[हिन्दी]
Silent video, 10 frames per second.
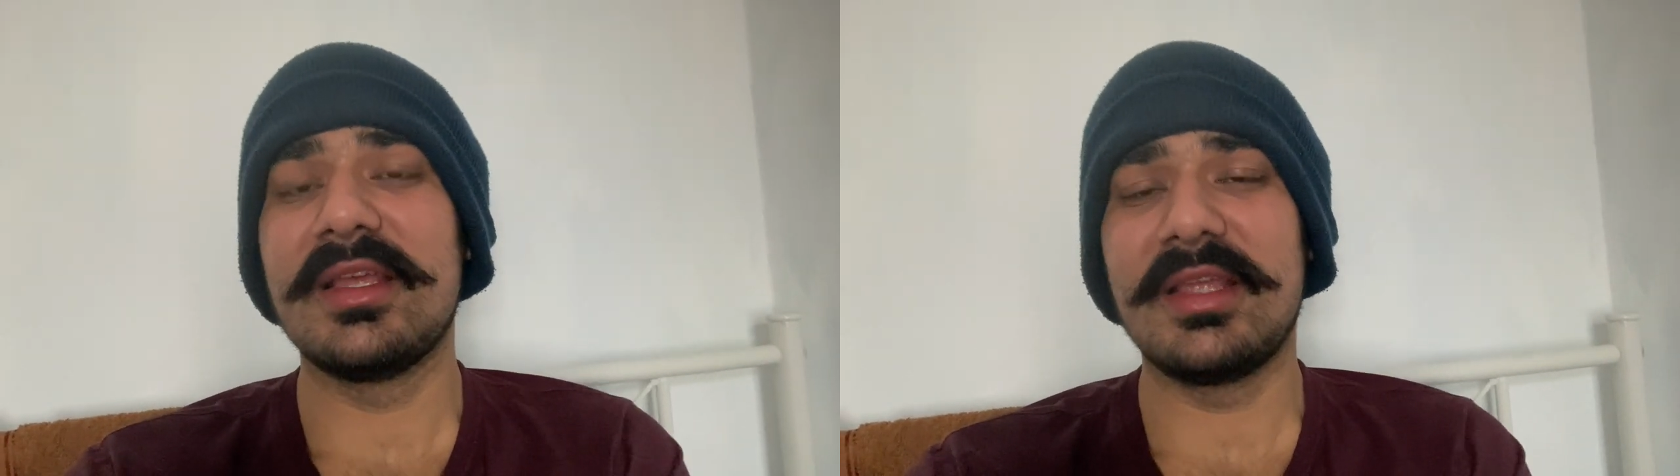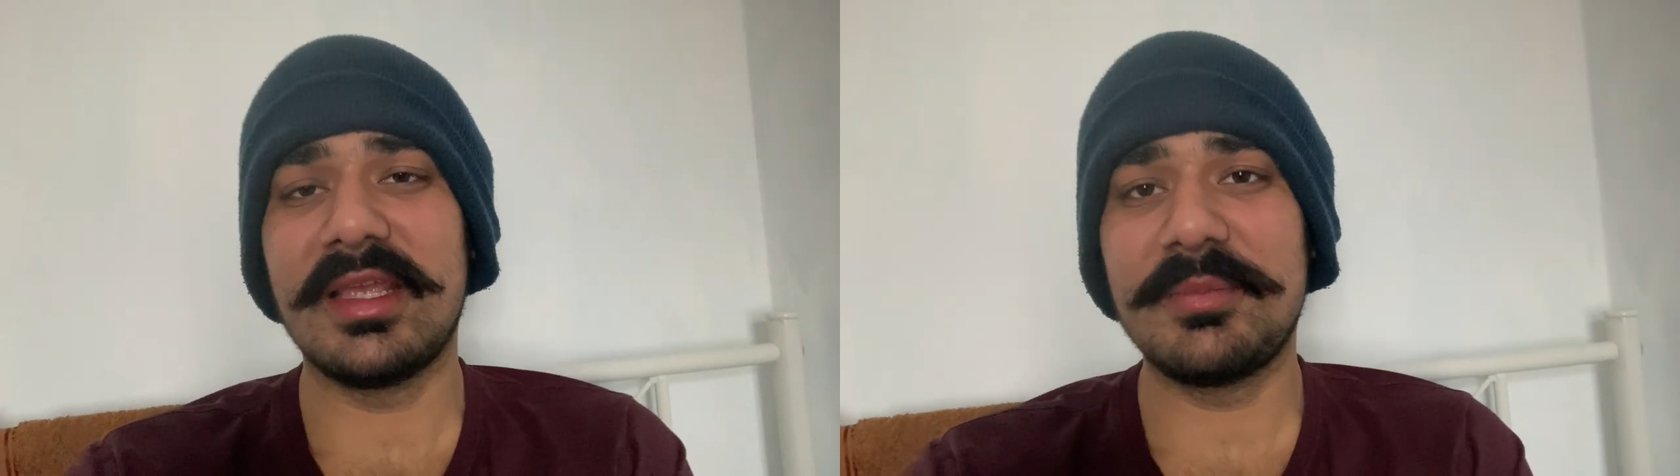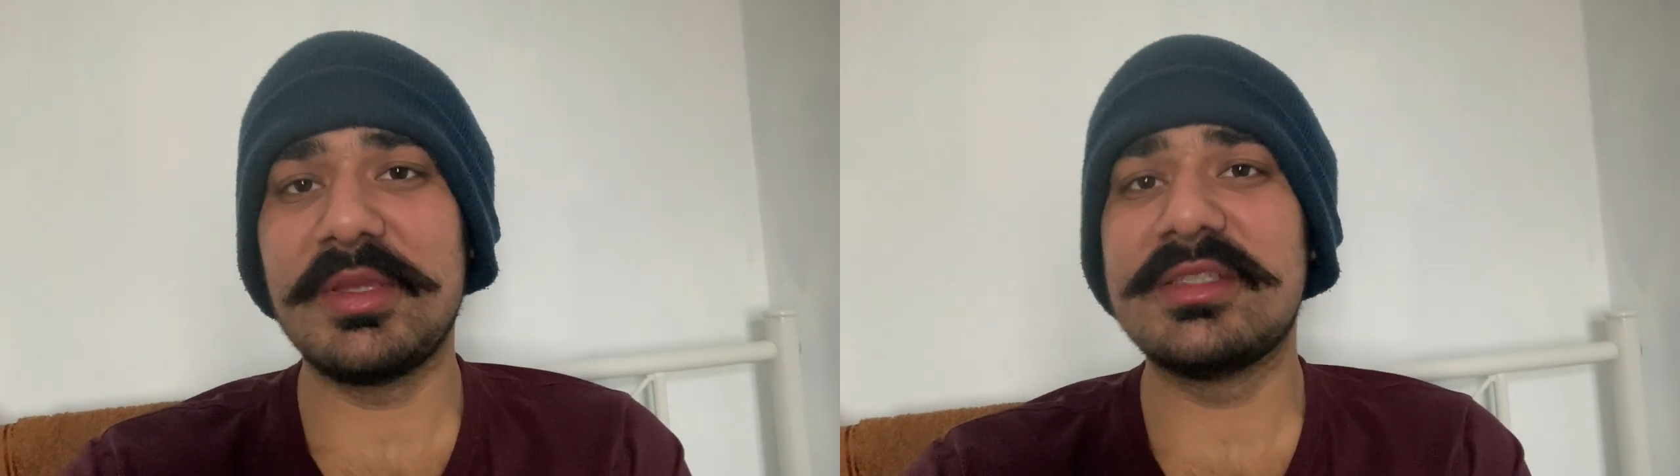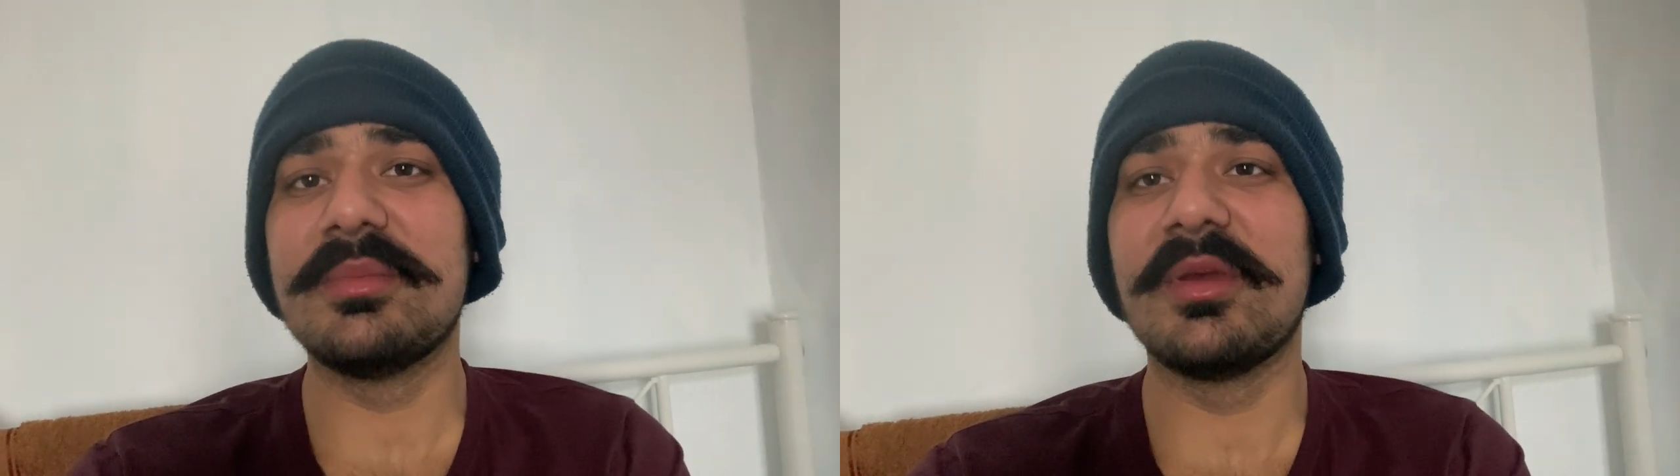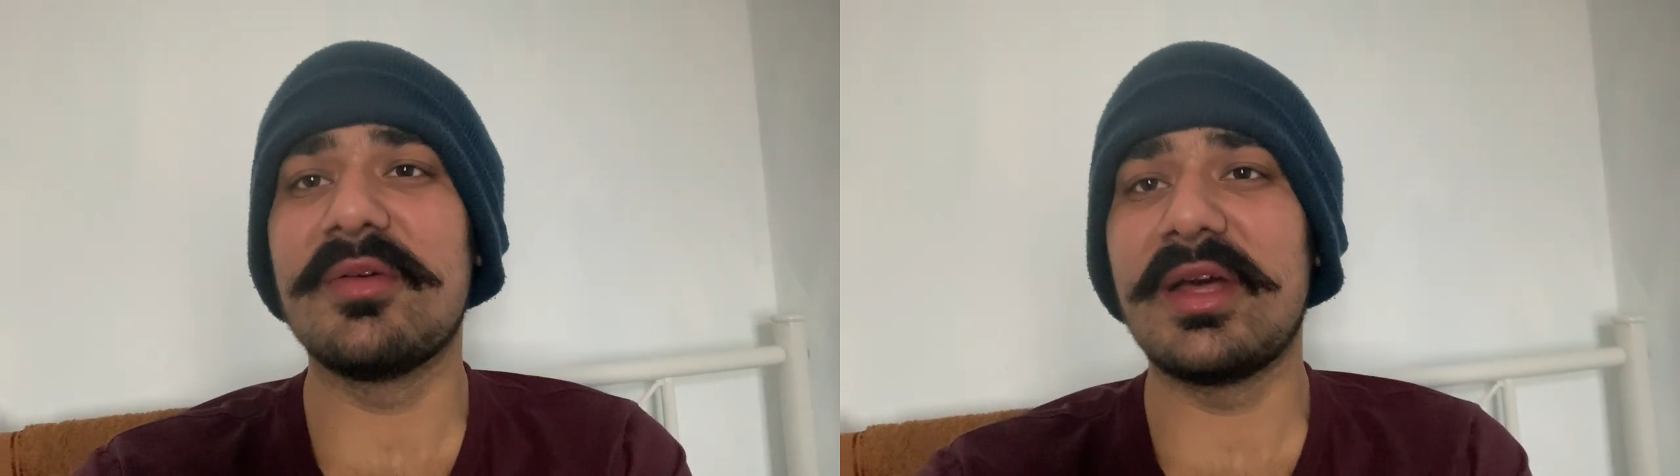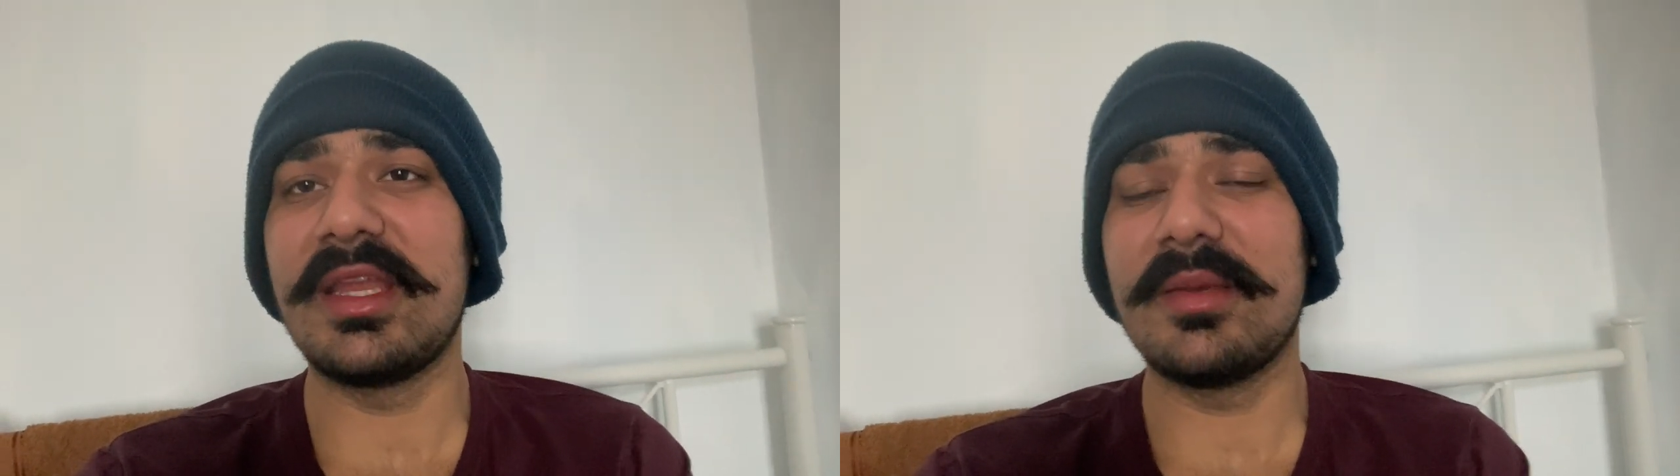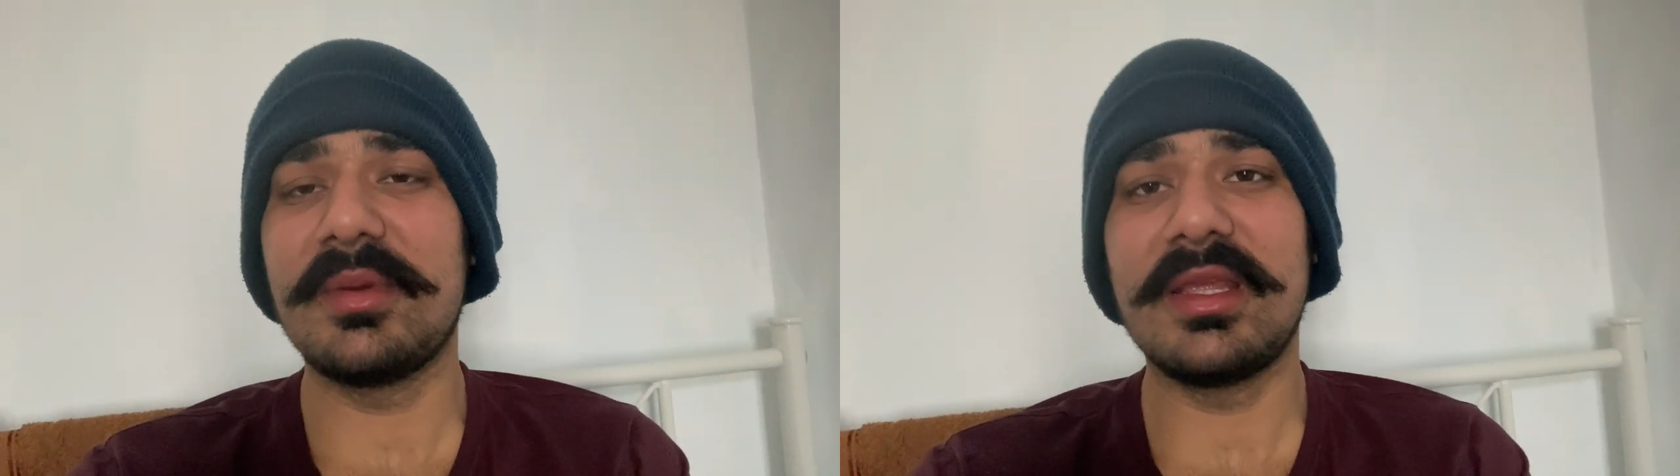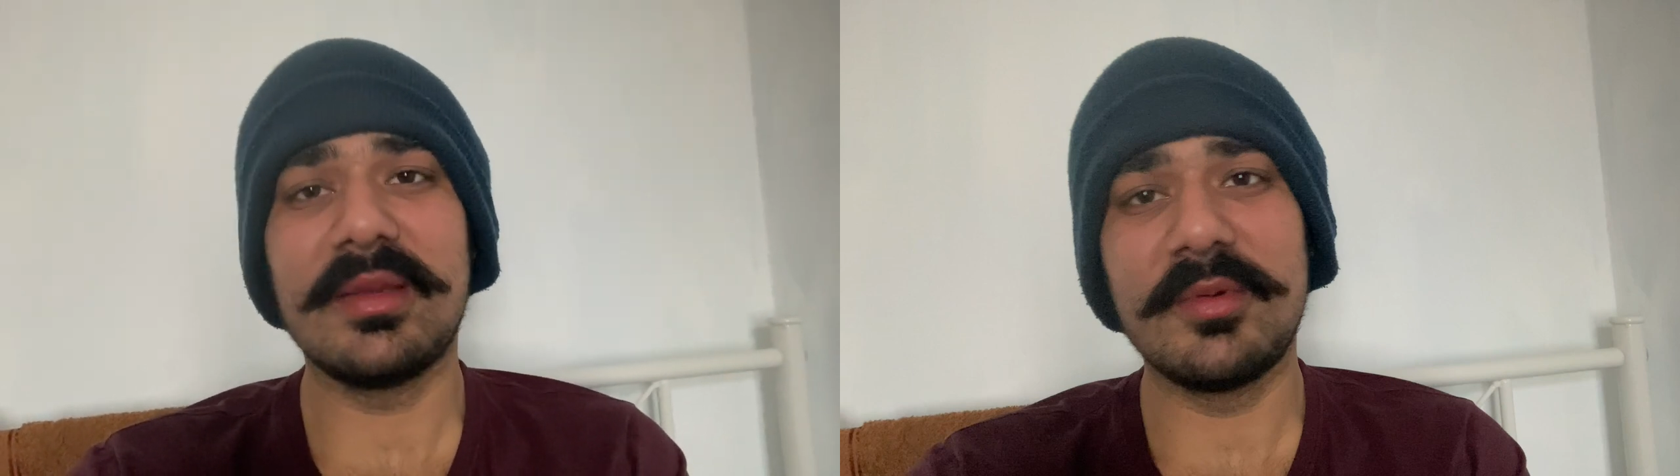ये भी जिम्मेवारी है
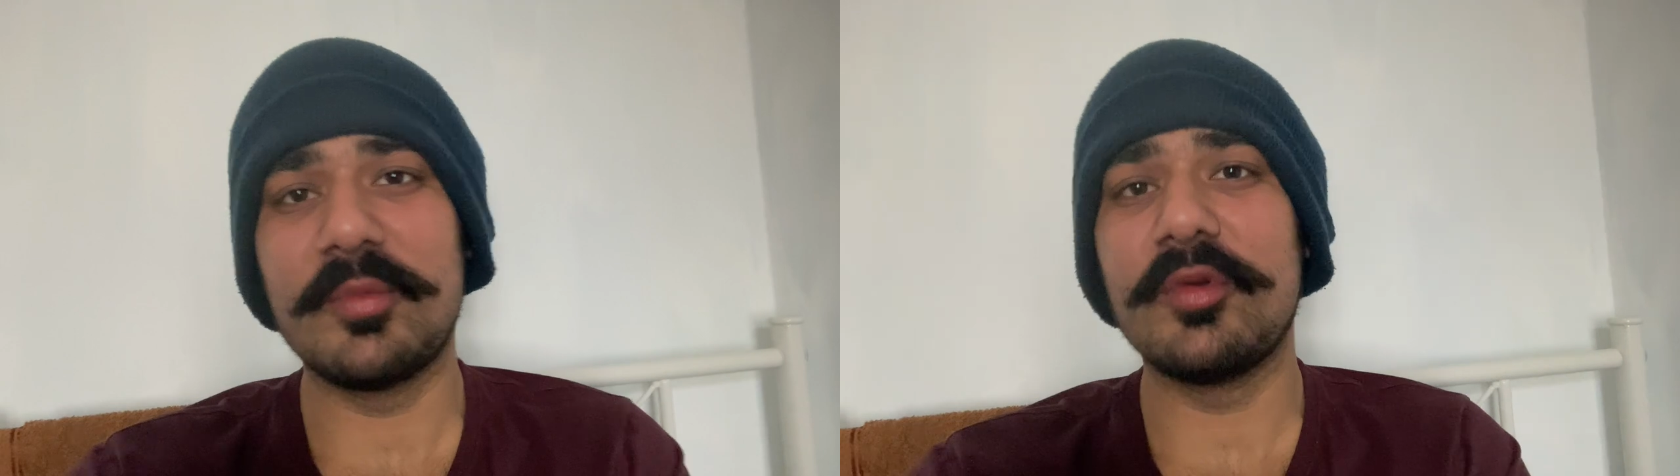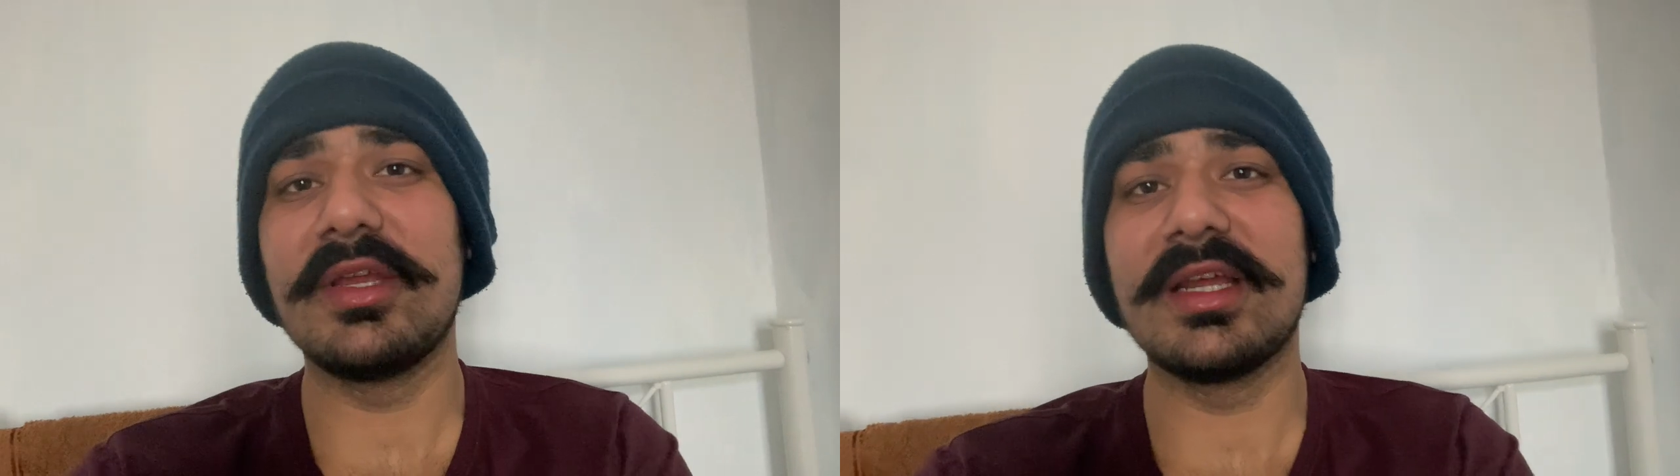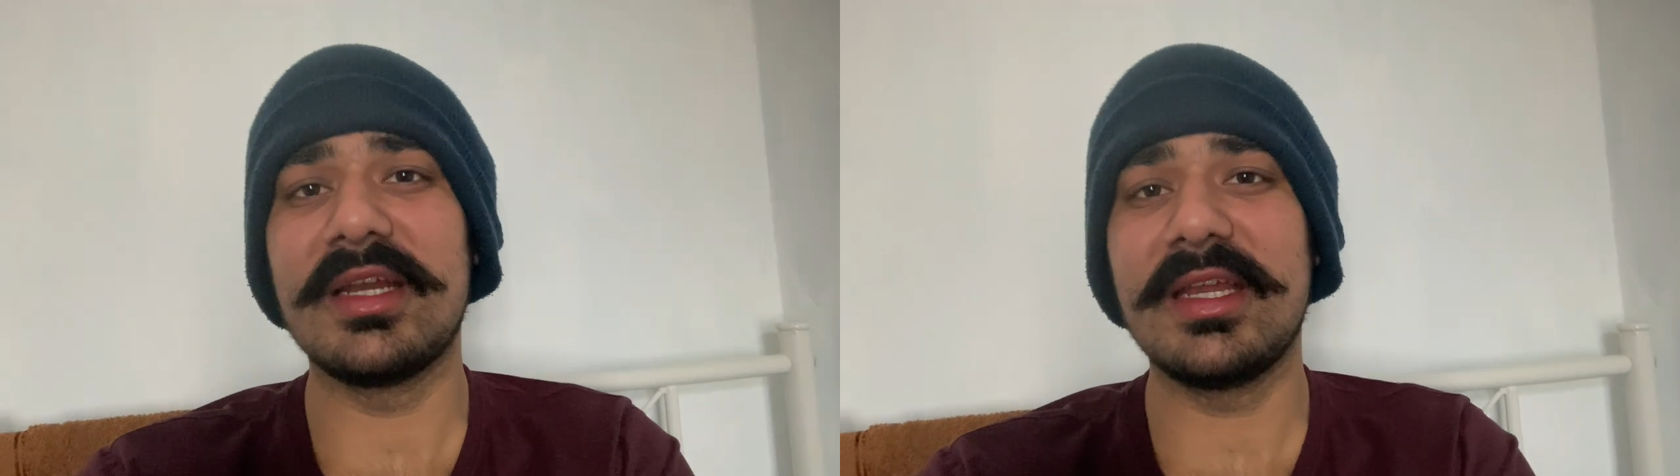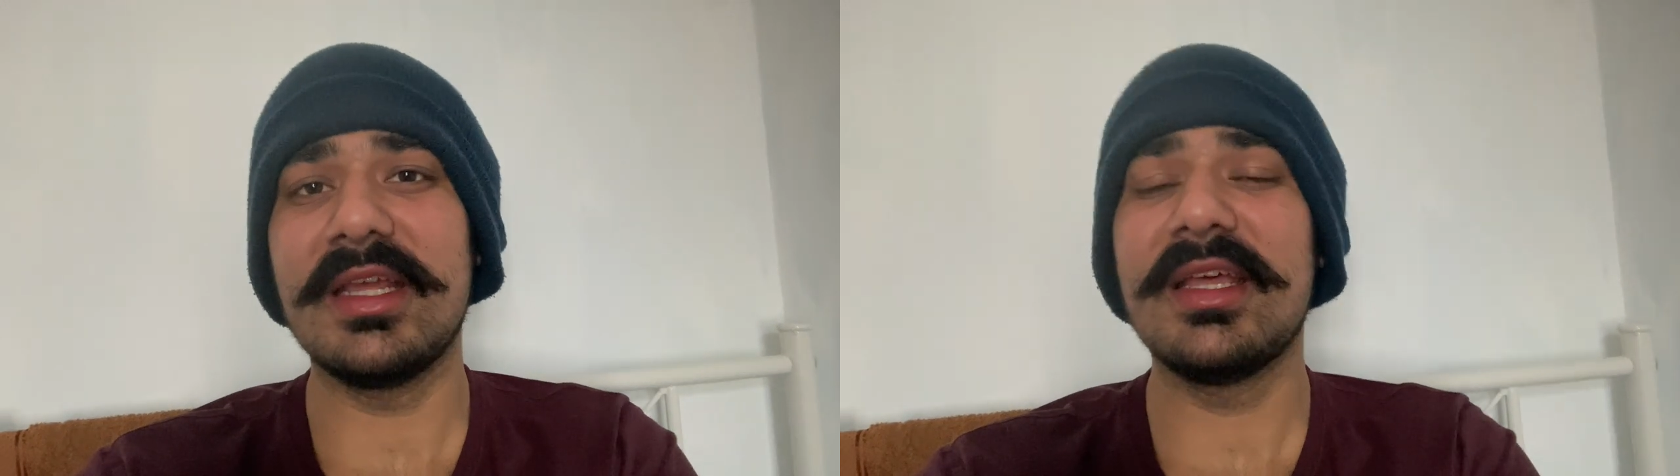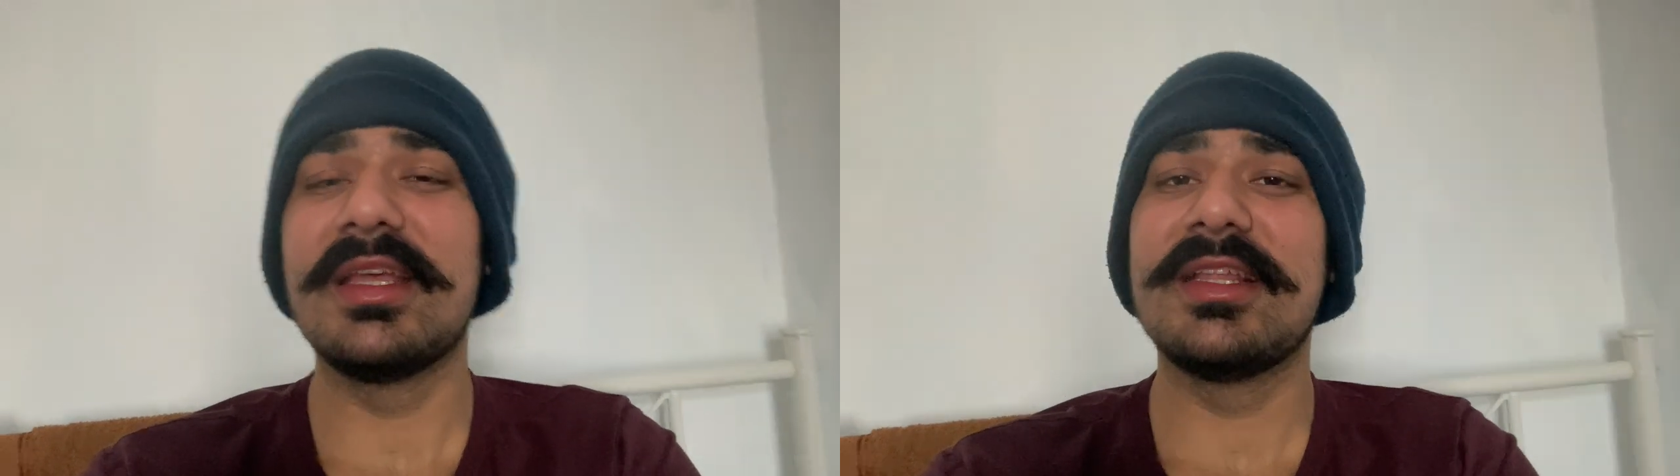भाई ये भी पूरी करनी है